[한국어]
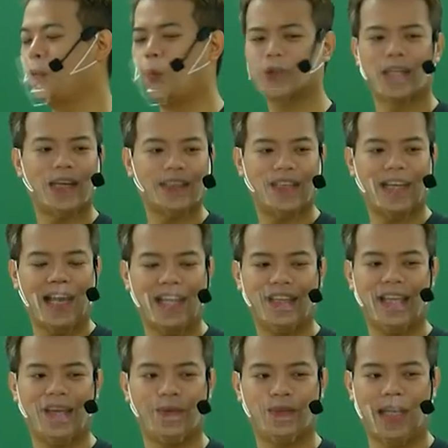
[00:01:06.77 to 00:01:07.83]
오산 갈 때가
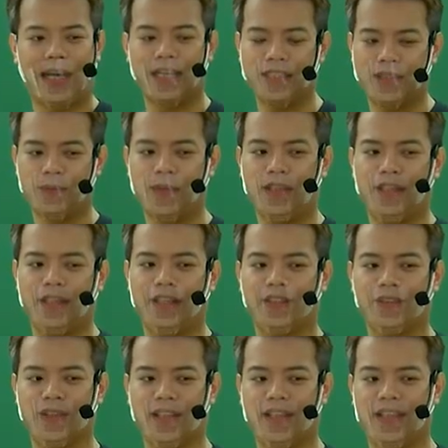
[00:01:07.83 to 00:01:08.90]
아니네. 다 같이 우리
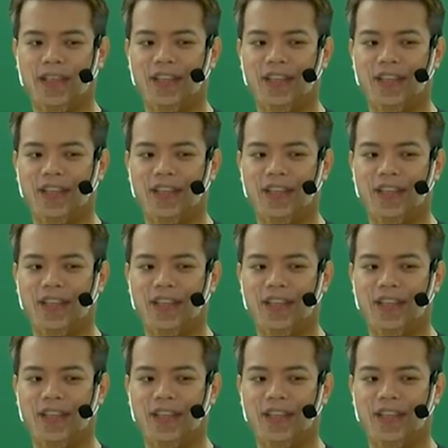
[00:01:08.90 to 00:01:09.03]
저기